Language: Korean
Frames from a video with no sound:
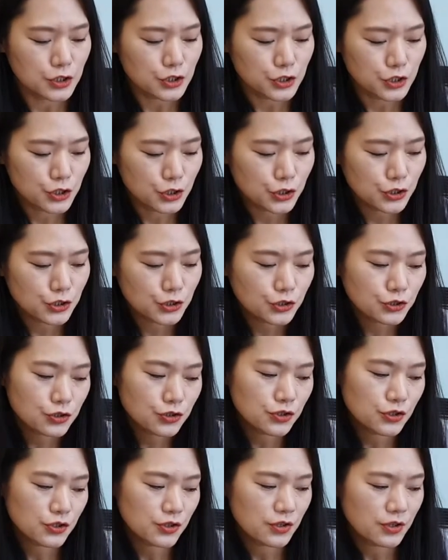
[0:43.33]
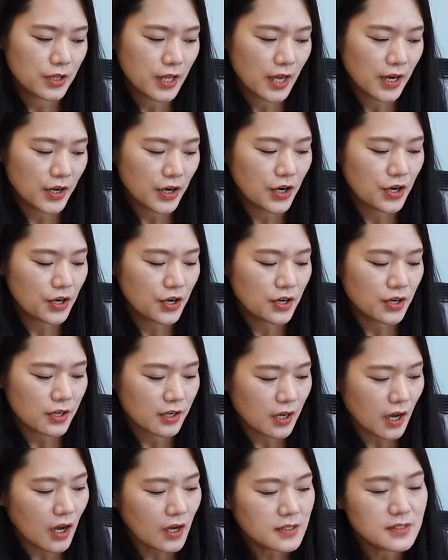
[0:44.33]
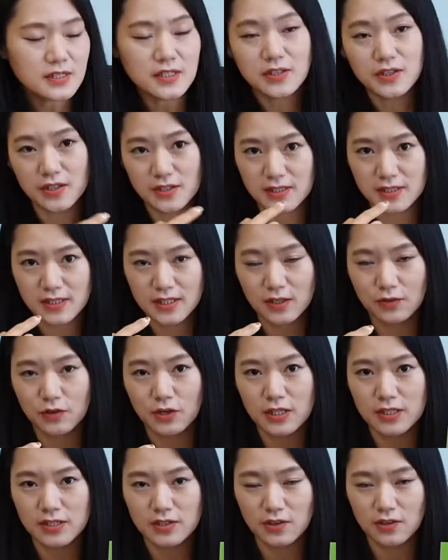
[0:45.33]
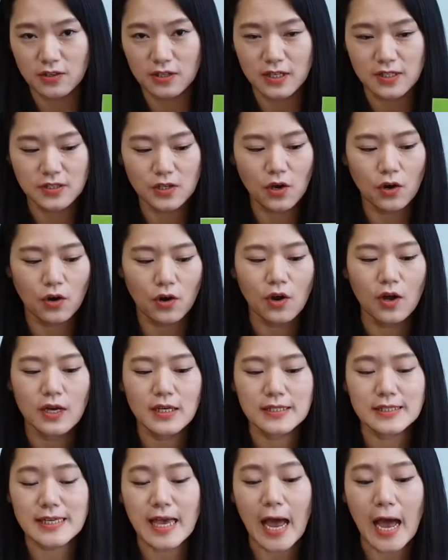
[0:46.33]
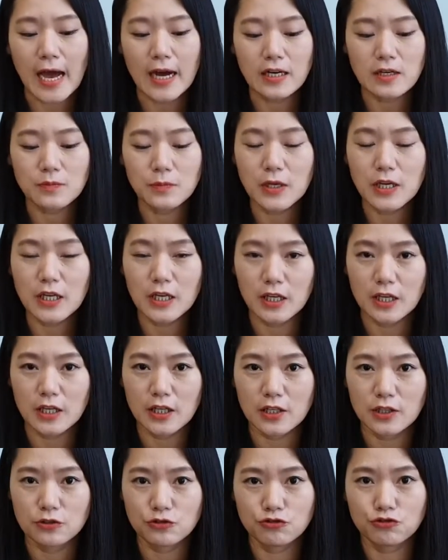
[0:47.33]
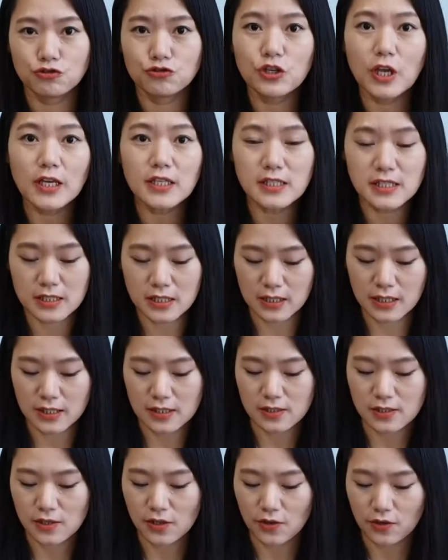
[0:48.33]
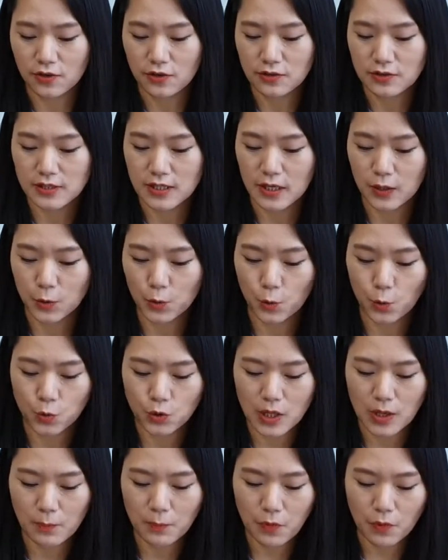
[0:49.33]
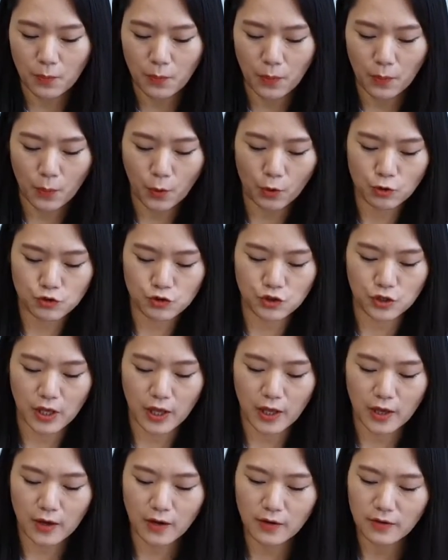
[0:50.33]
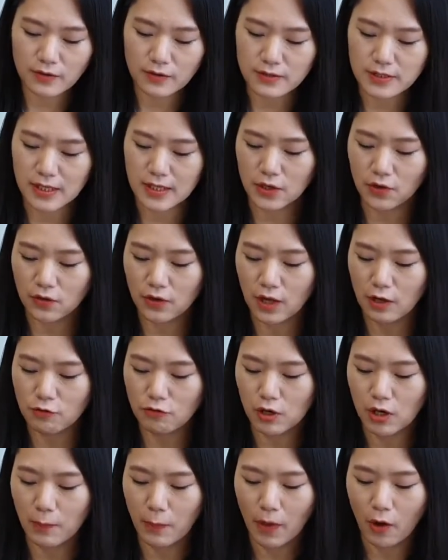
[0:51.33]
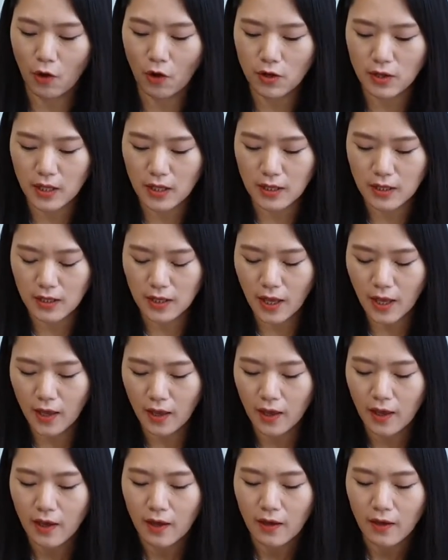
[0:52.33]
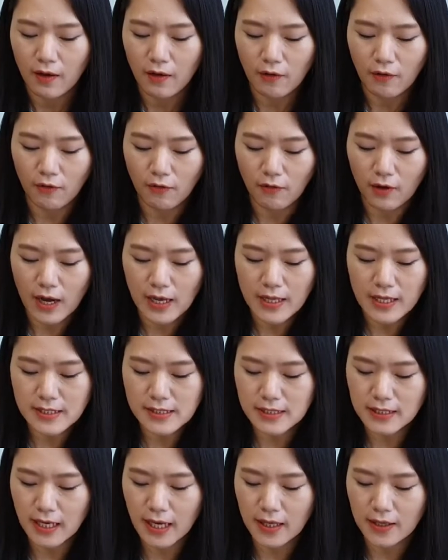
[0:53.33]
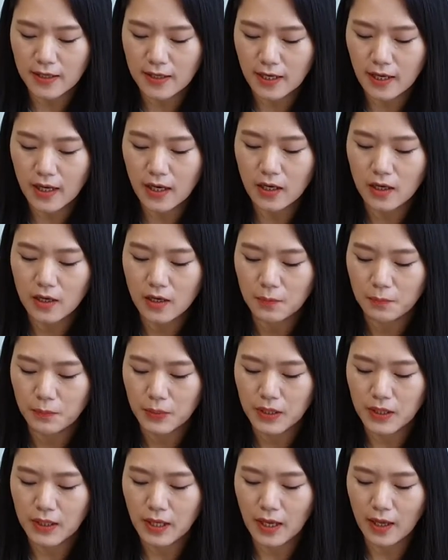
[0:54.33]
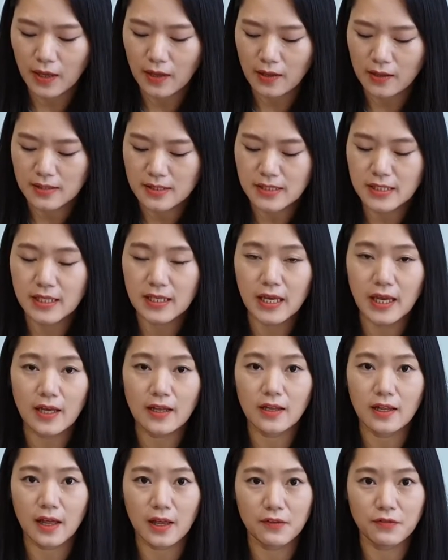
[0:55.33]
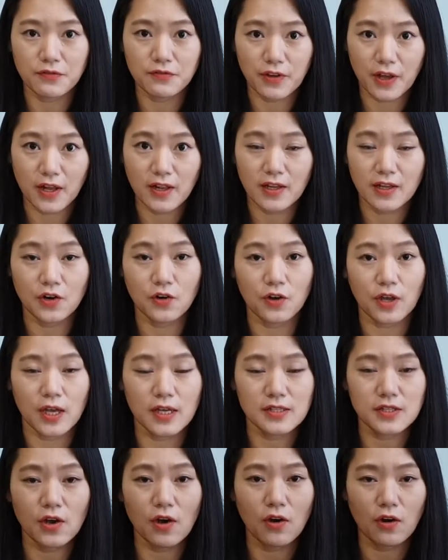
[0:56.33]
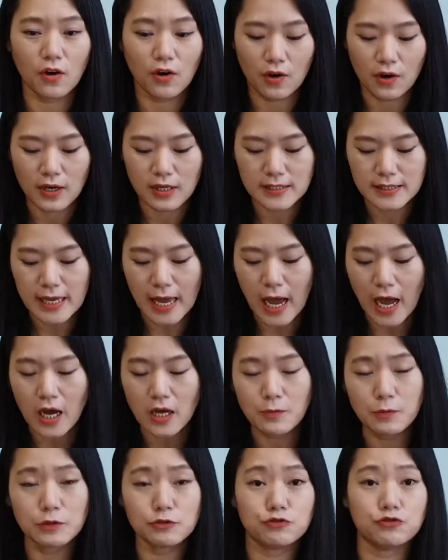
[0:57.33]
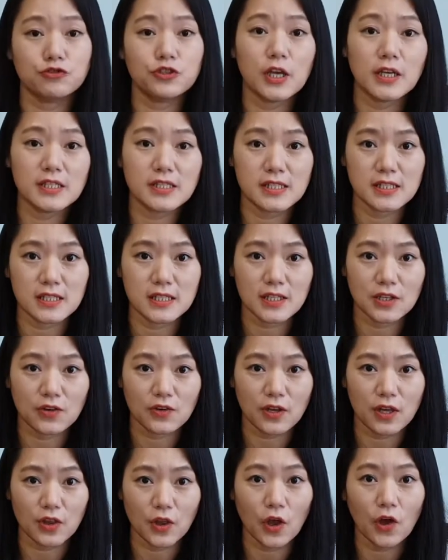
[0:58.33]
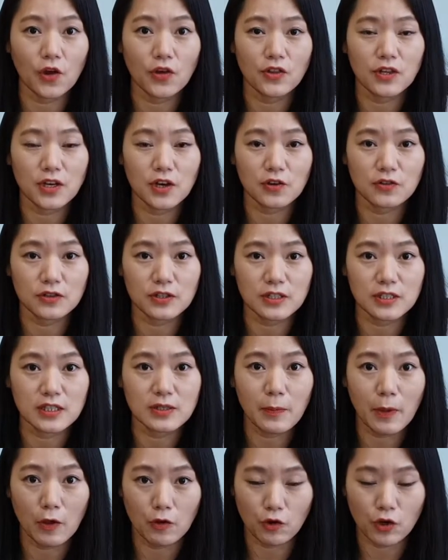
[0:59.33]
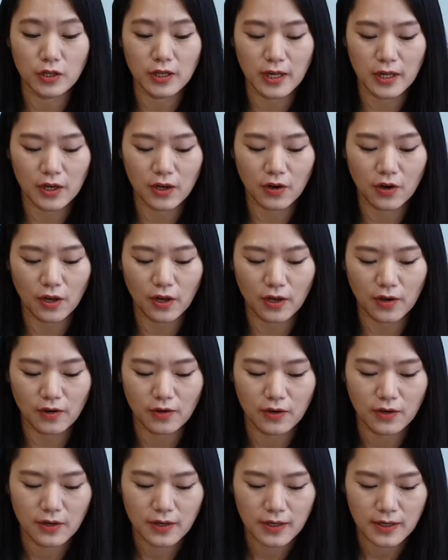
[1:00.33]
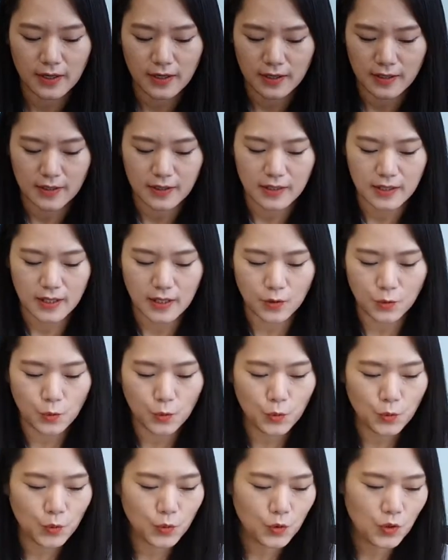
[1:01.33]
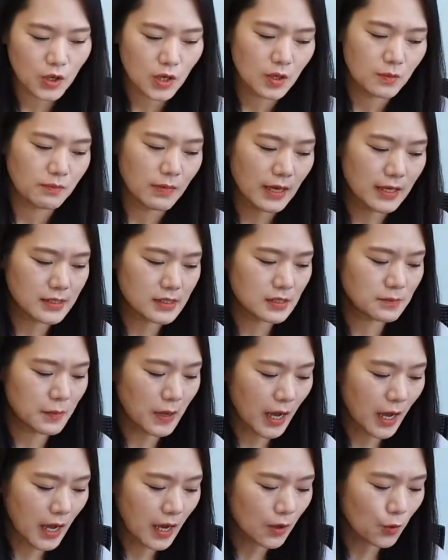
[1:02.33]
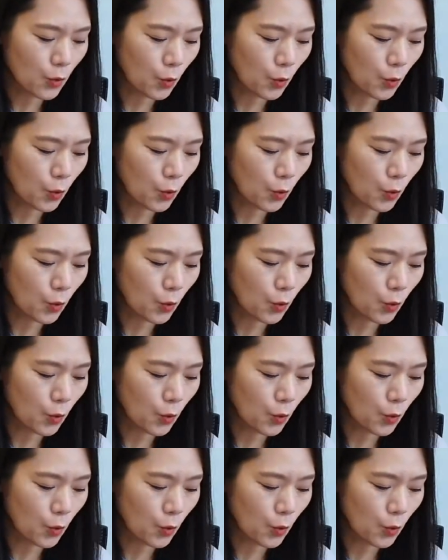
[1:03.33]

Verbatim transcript: two letter consonant라고 s 하죠. 그래서 자음이 두 개씩 있어요. 자, 요건 한번 보여줄게요. 자, 이렇게 우리가 배워야 되는 게 어, 하나씩이 아니라 B, L, C, L, F, L 이렇게 해서 자음이 두 개씩 이렇게 되어 있는 것들을 배우게 될 거예요. 그리고 마지막